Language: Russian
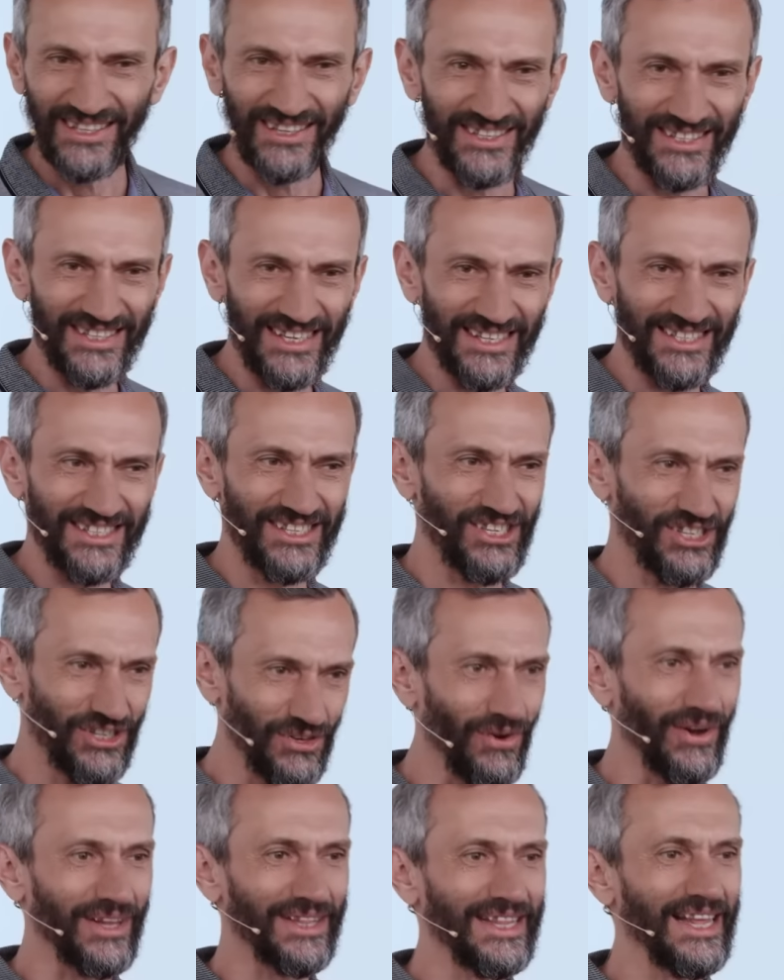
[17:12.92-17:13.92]
То есть есть
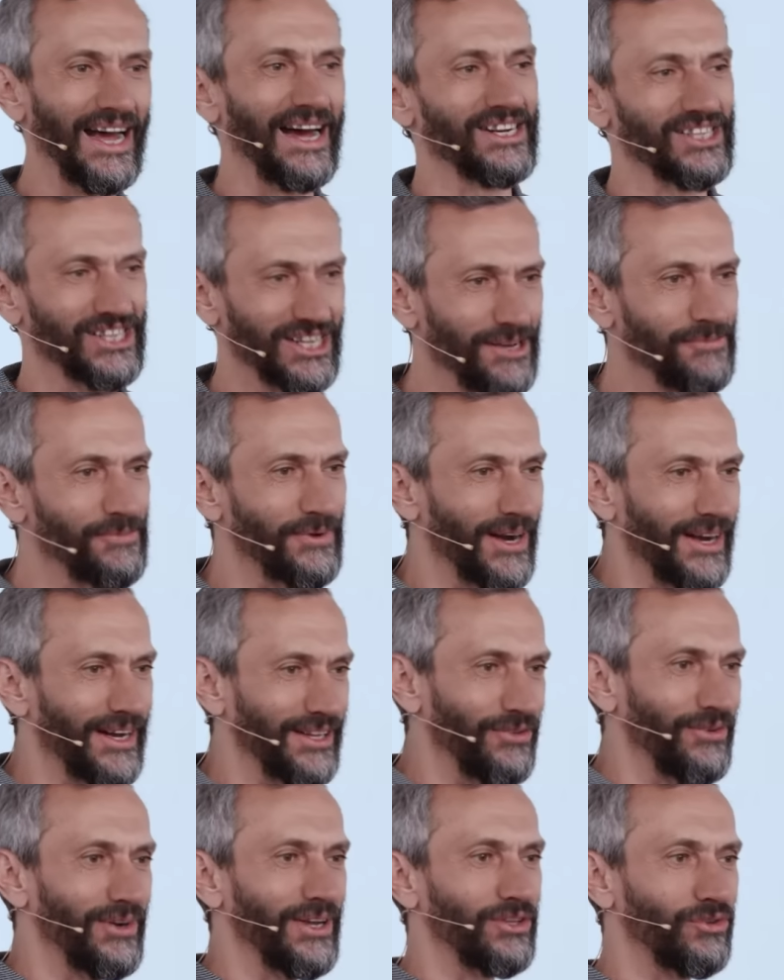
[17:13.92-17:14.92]
еще одна ошибка,
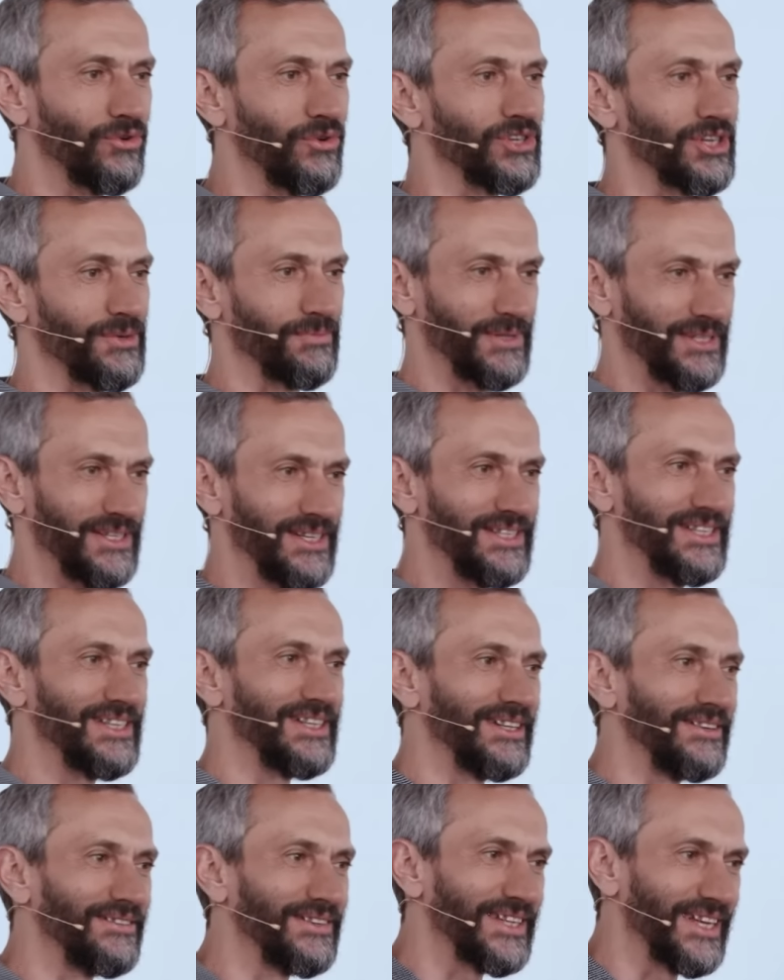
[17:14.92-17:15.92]
которая тоже
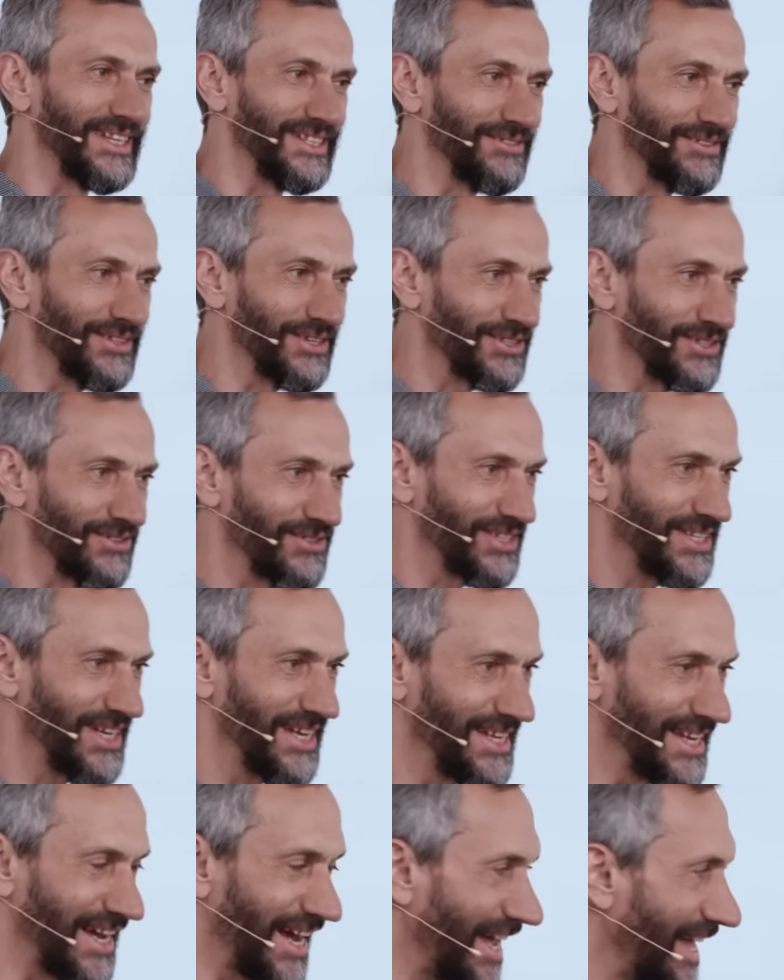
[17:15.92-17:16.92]
посетила вот эти вот
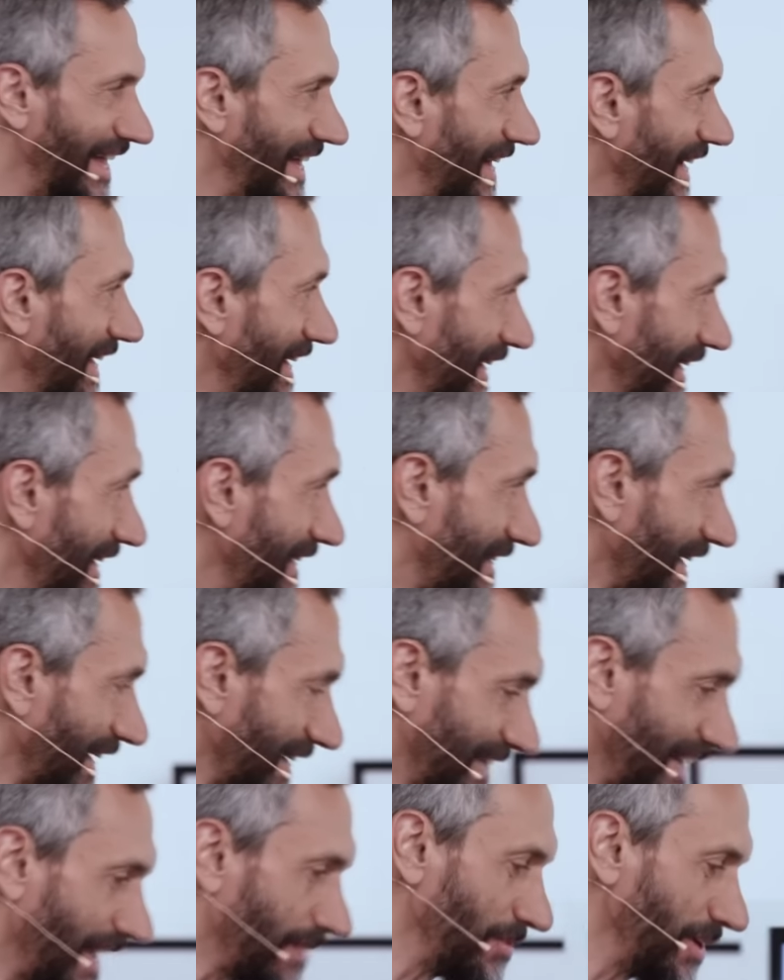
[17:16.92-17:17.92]
рассуждения, и
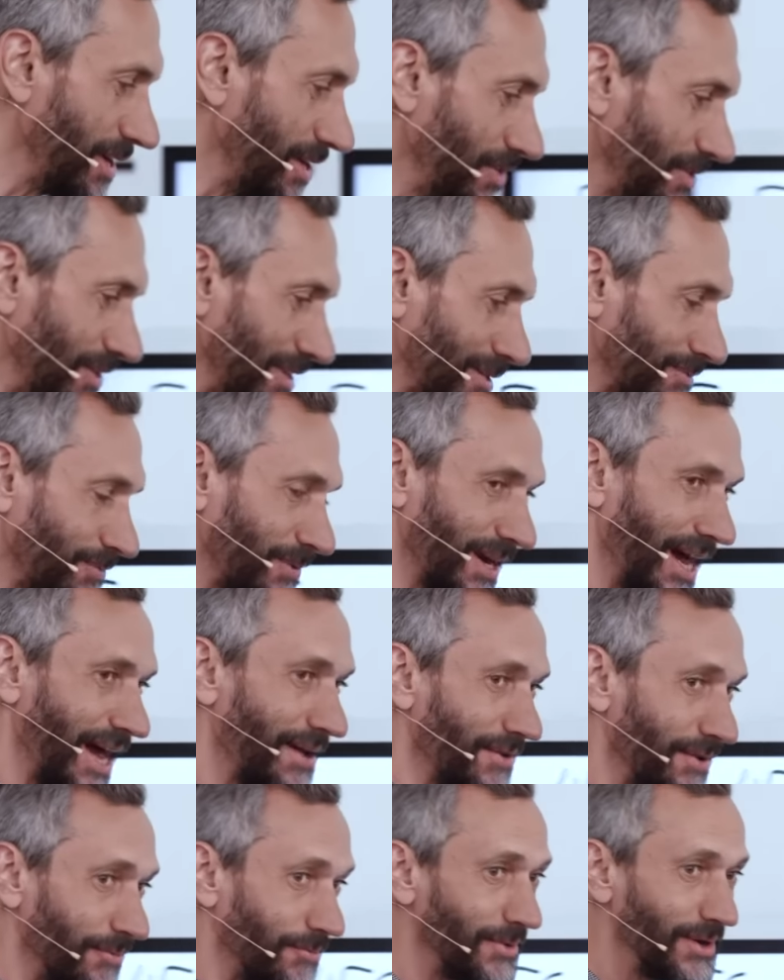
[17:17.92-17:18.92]
когда мы ее
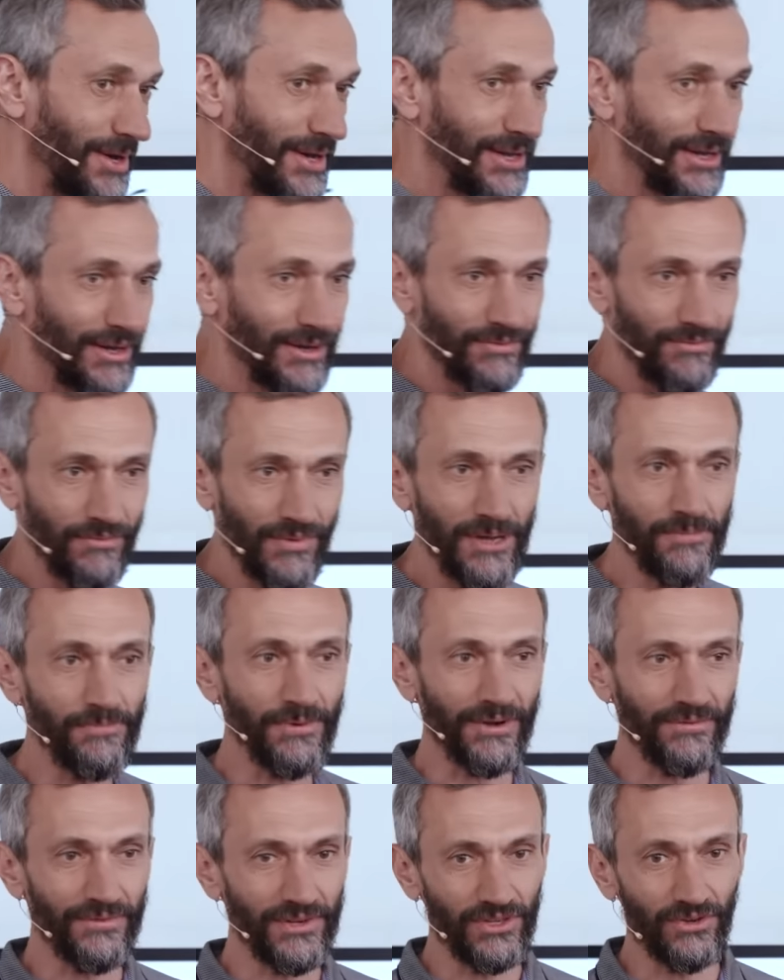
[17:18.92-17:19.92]
исправим, мы
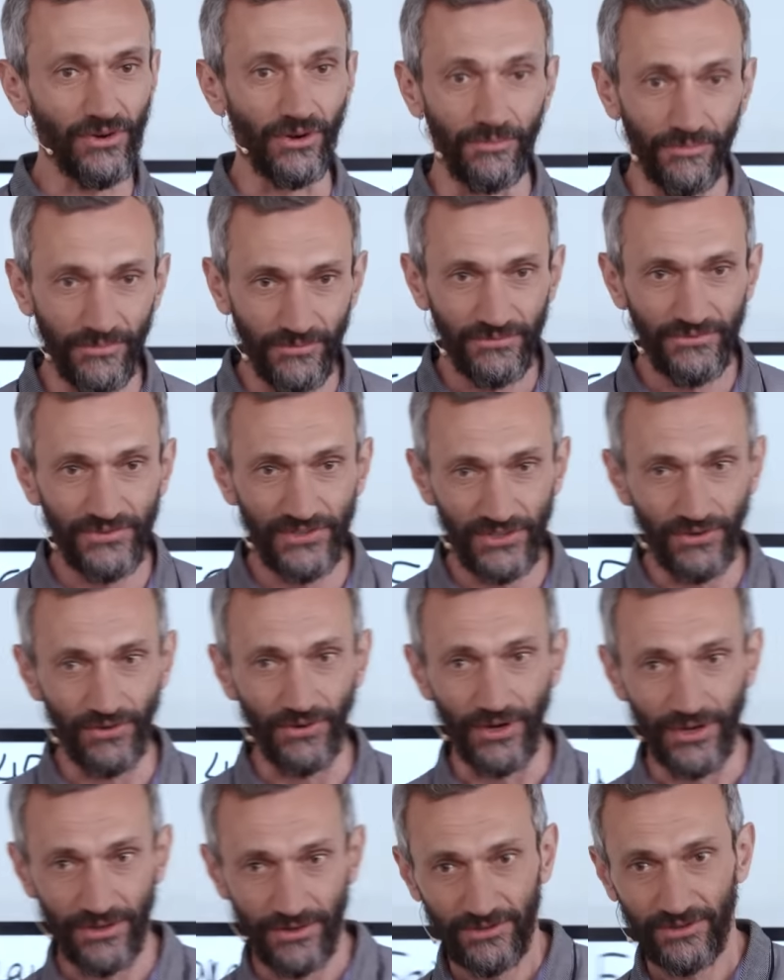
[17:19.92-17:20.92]
проведем
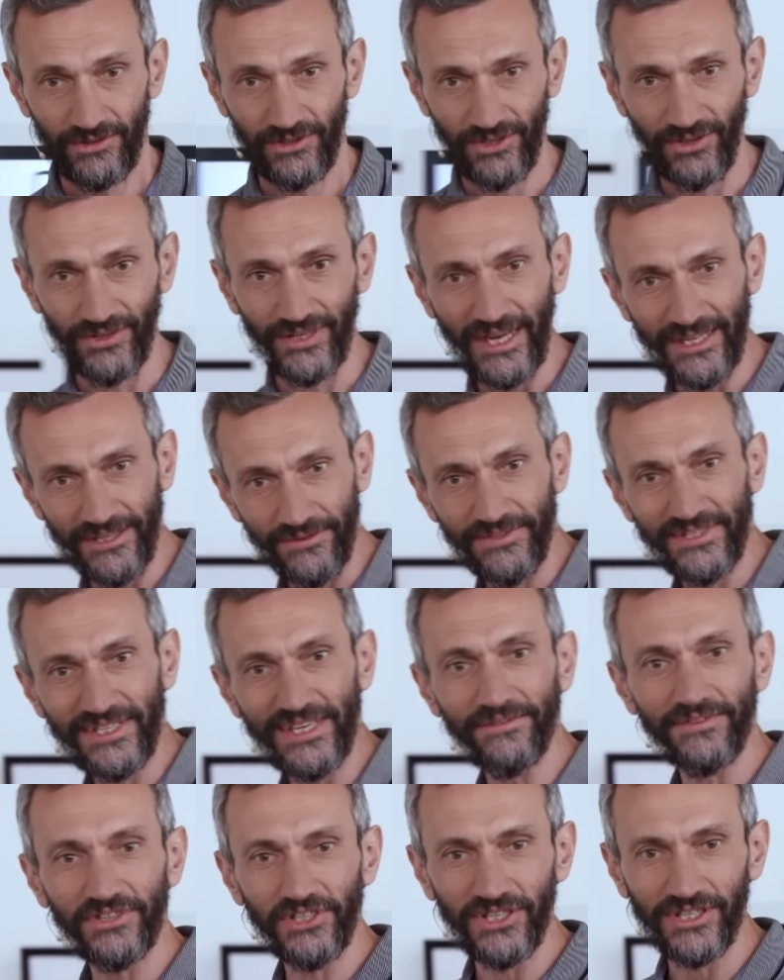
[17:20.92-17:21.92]
все, что надо,
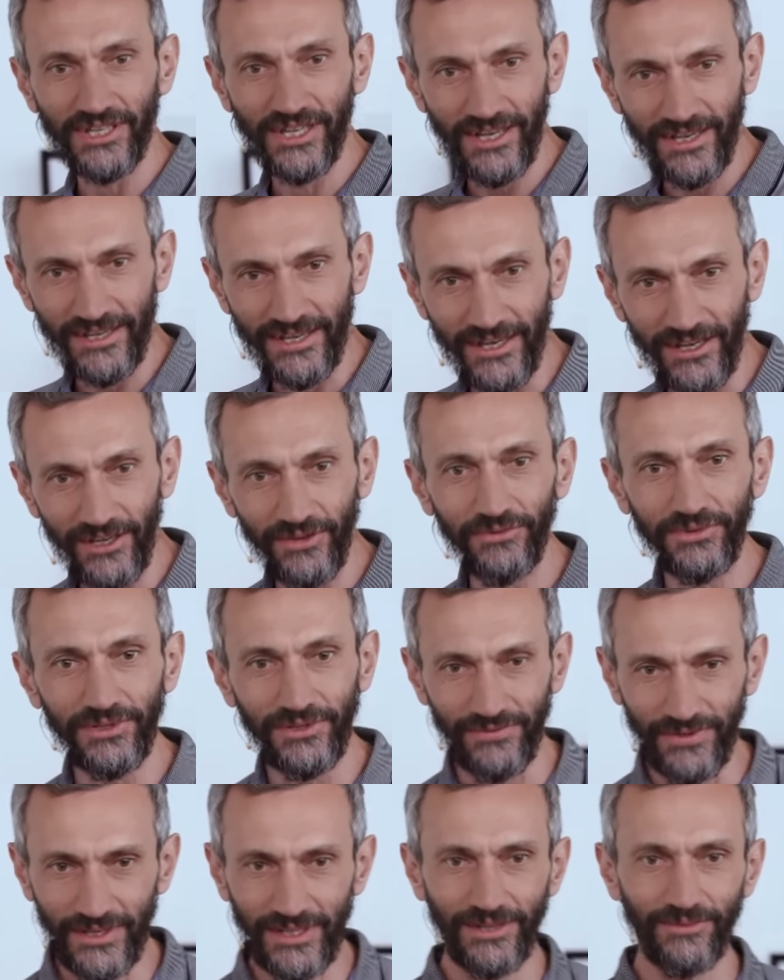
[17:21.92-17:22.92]
все вычисления, и
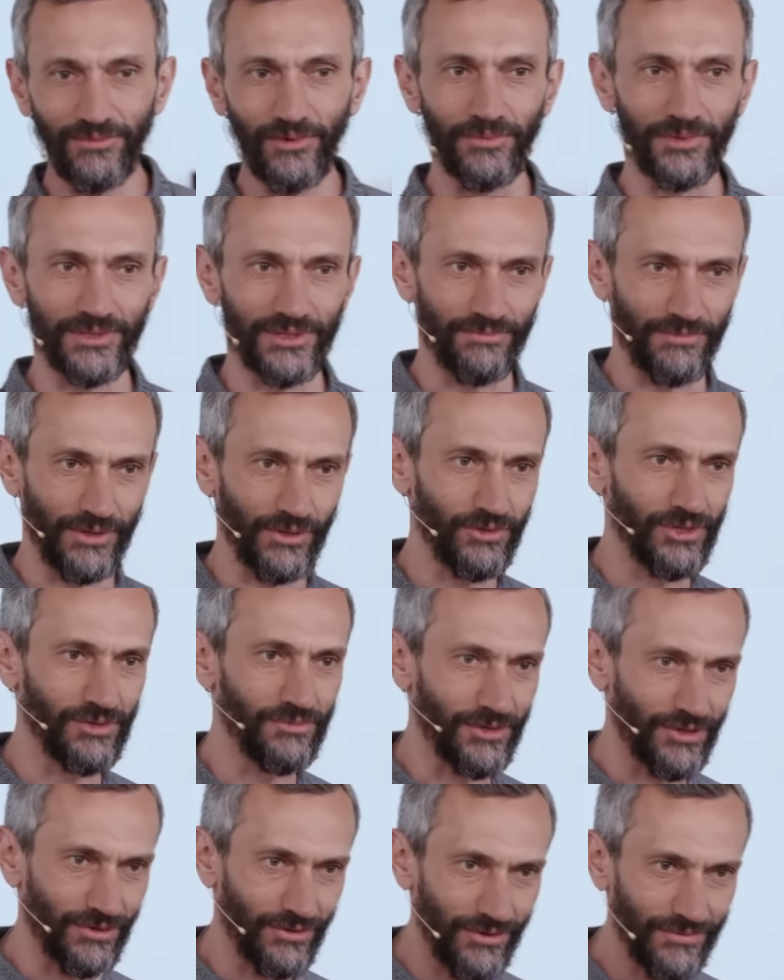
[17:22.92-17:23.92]
удивительным образом
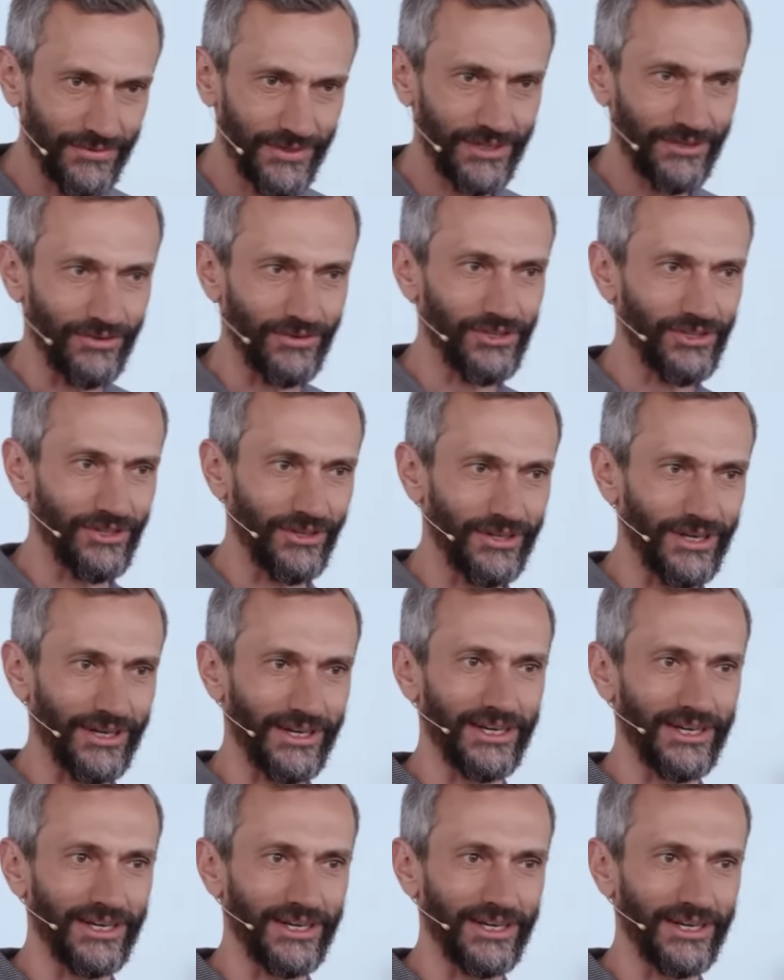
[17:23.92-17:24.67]
получим ровно то, что на